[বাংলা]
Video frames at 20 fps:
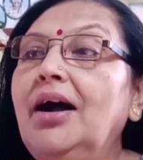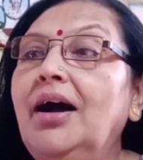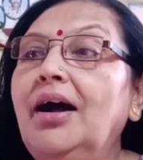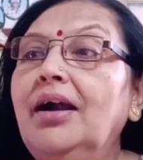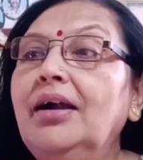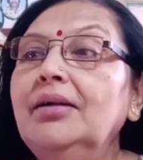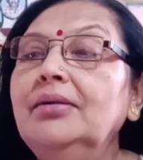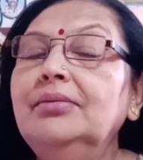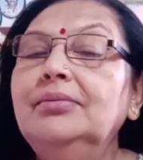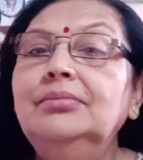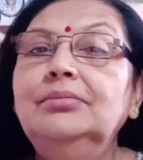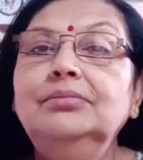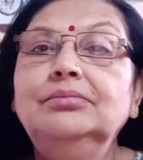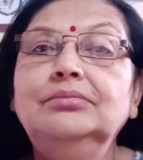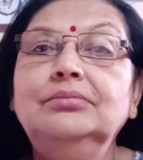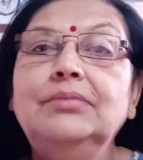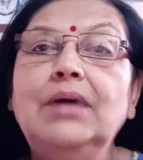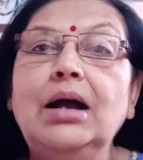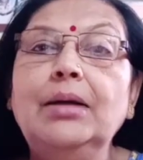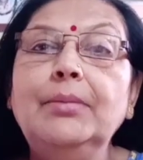আর
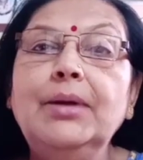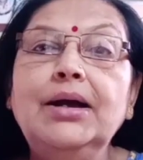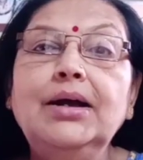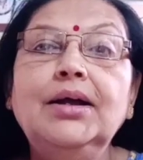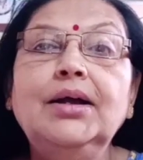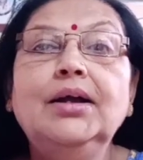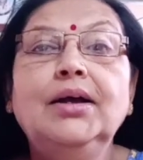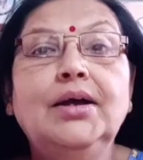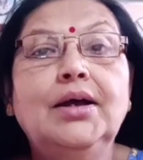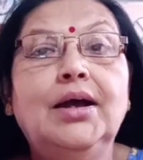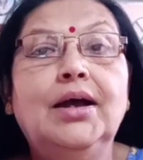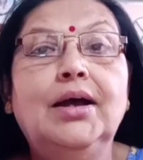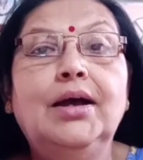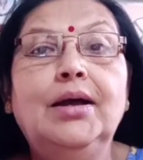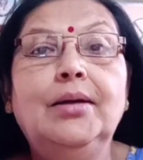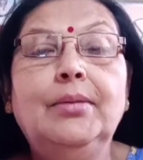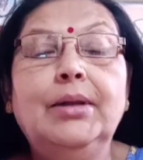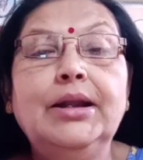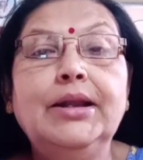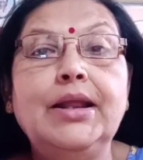মামা
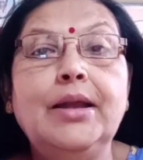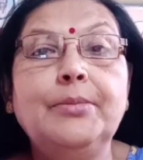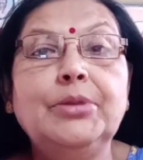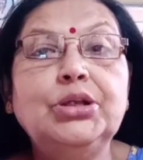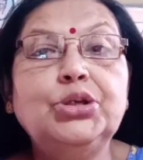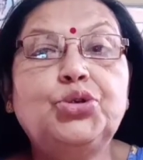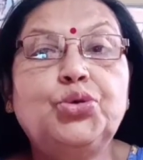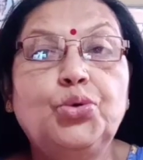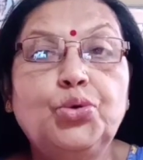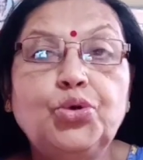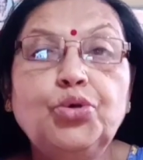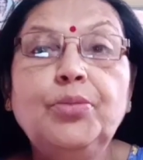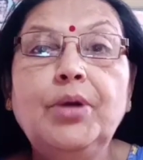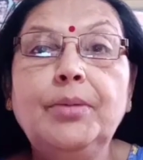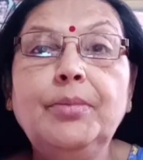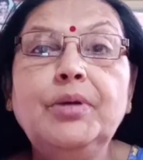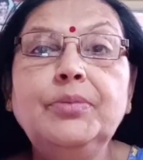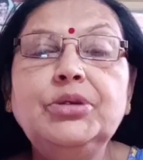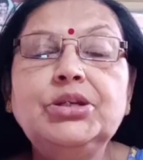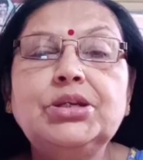মানে আমাদের ছোট
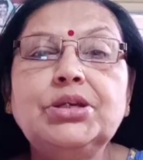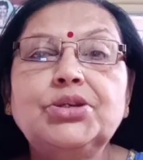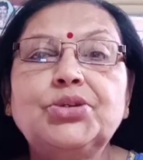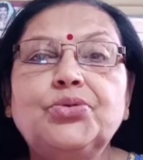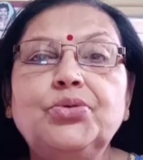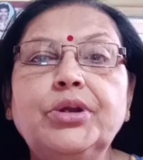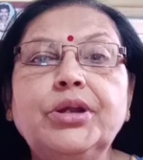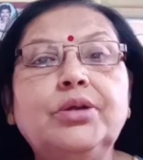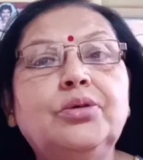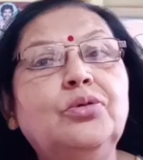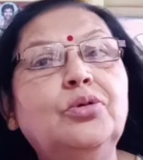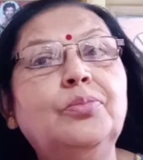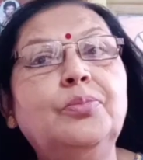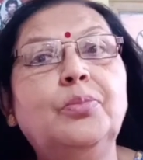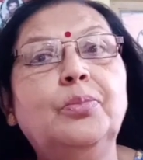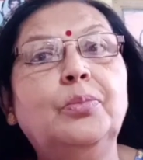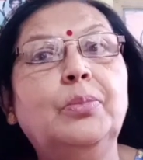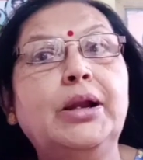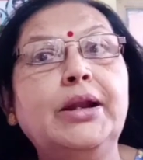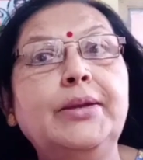মামা বিশেষ করে খুব
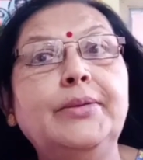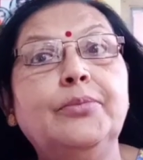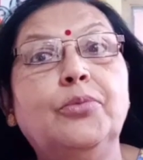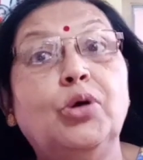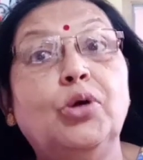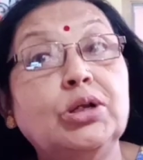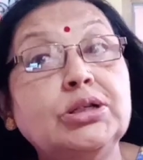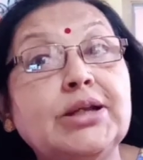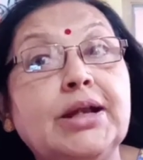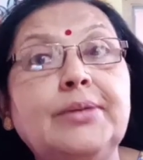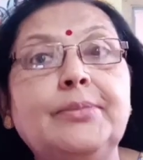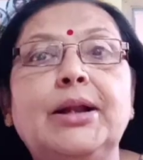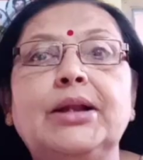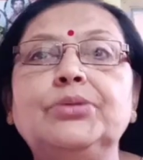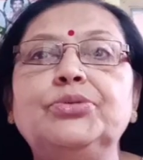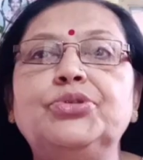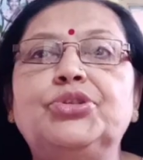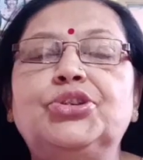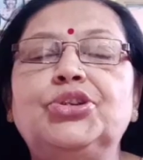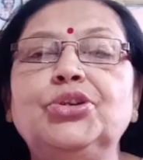মানে মজার
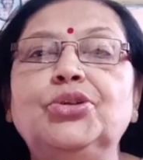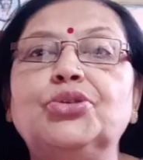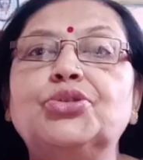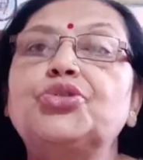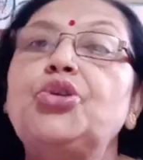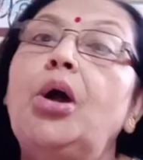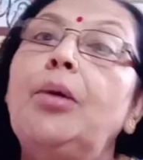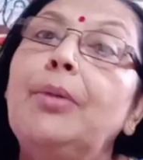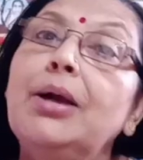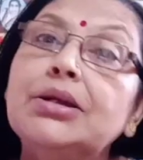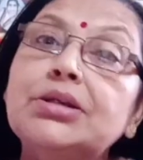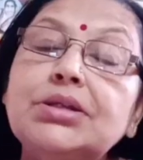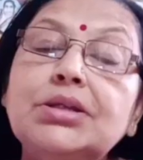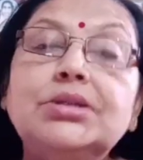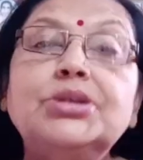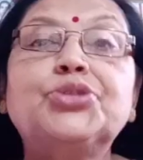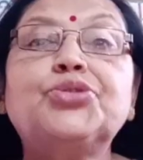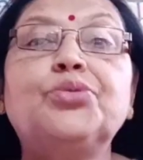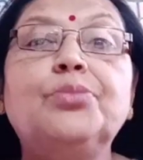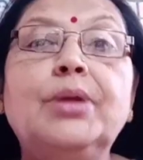মানুষ ছিল সবার
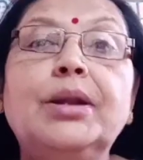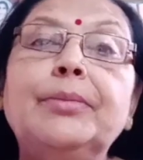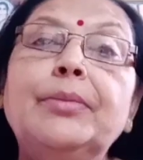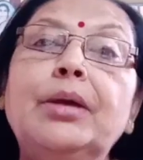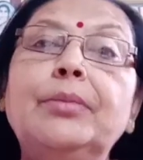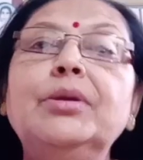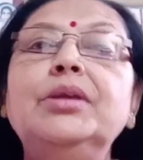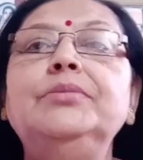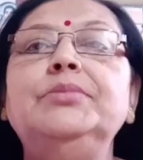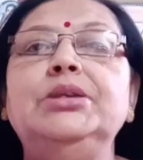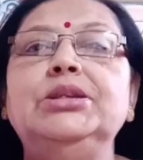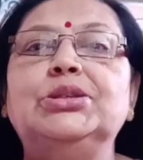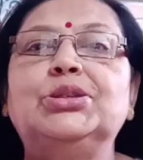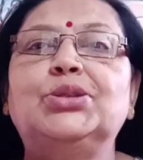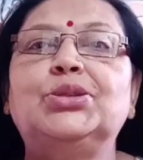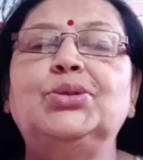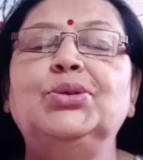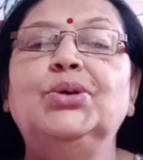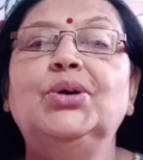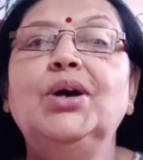সাথে সমানভাবেই
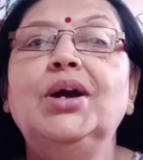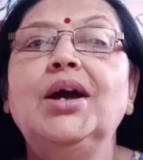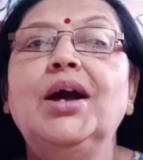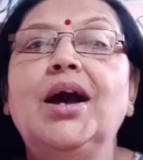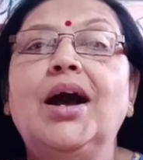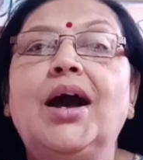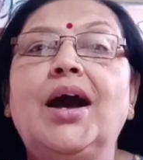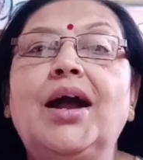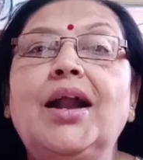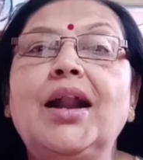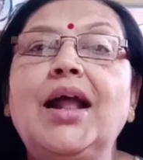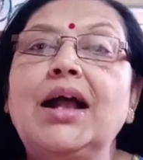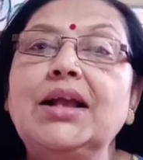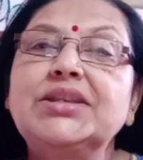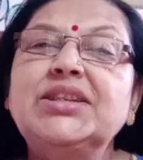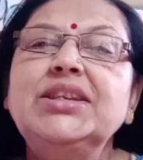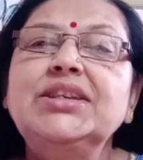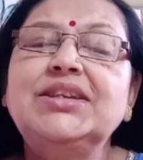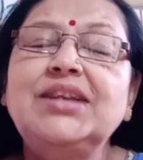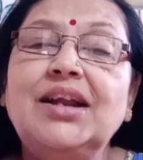মিশত আর
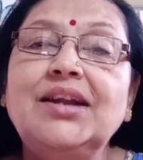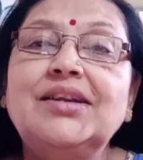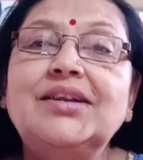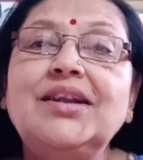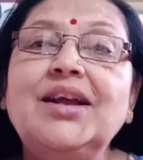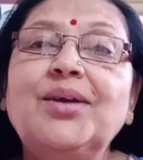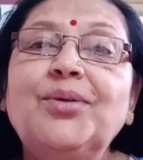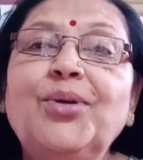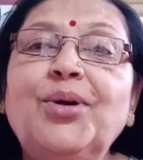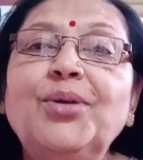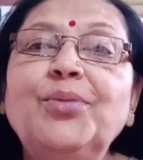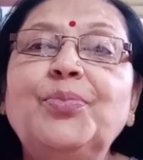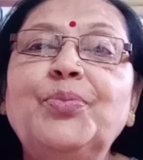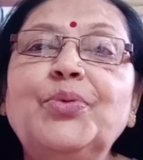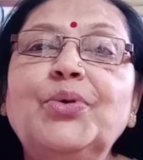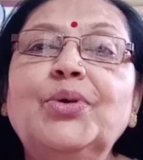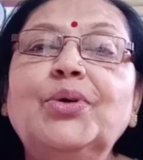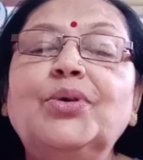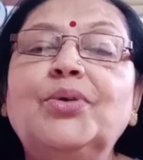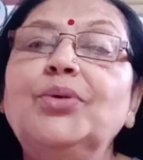হাসি ঠাট্টা গল্প
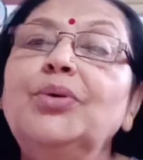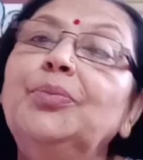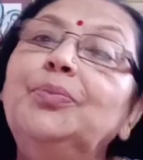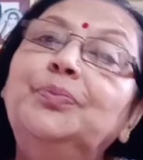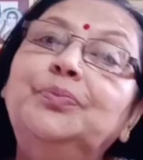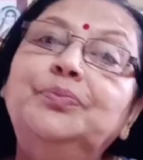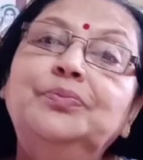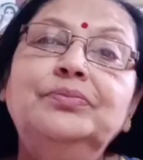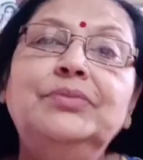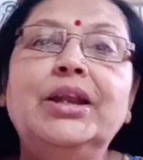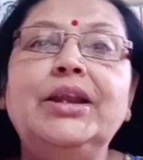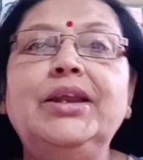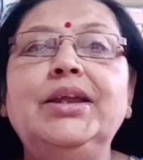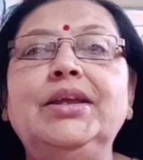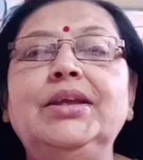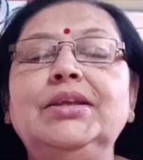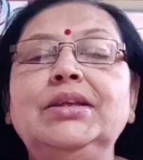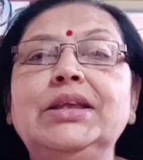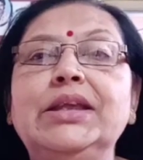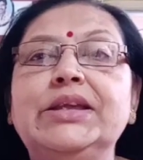খুব মানে
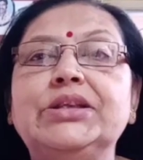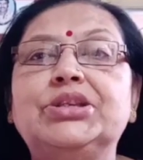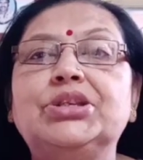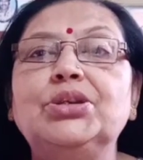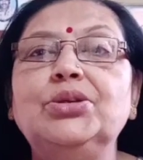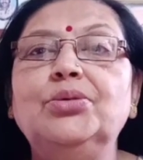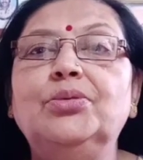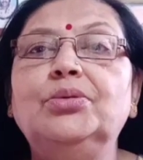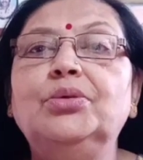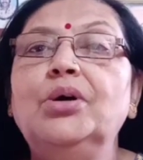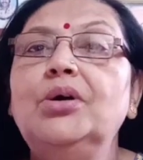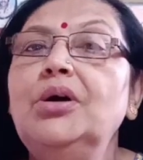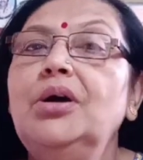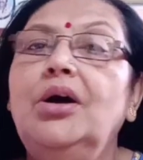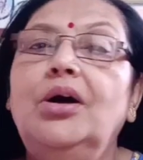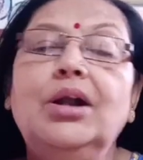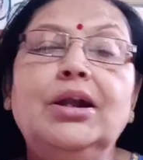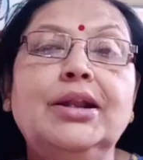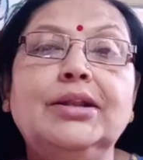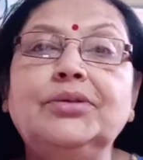ইয়ে ছিল
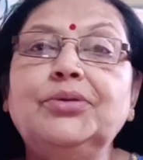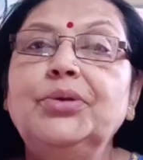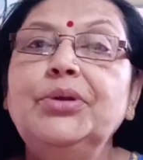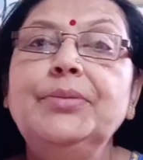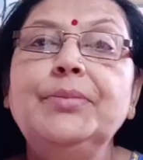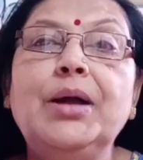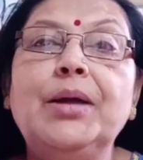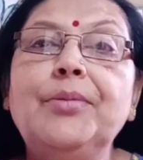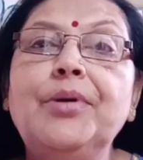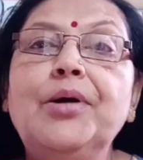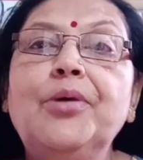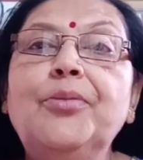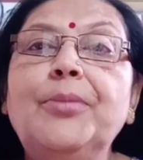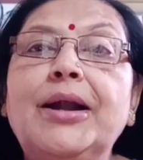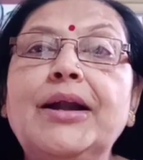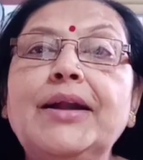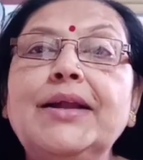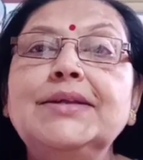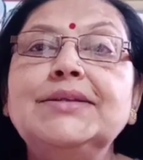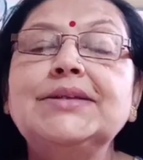হঠাৎ করে মামাও
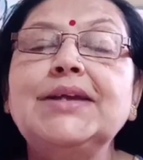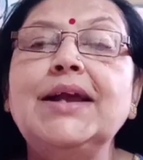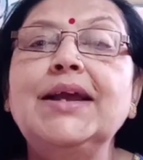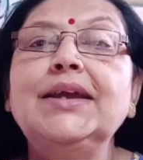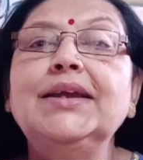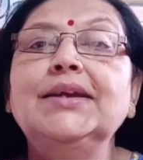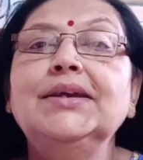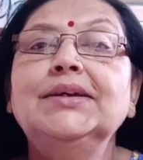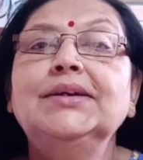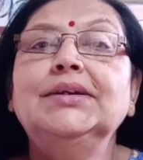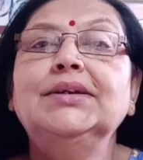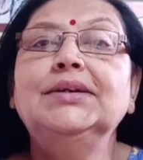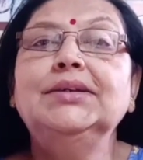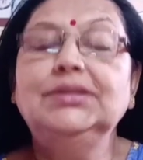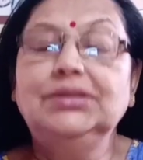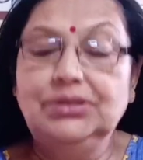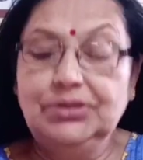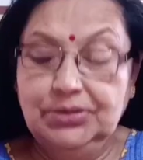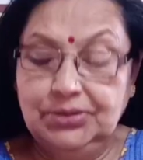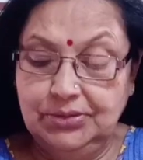মারা যায়
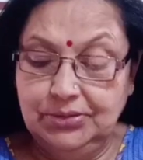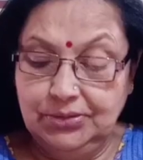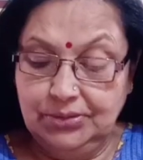তো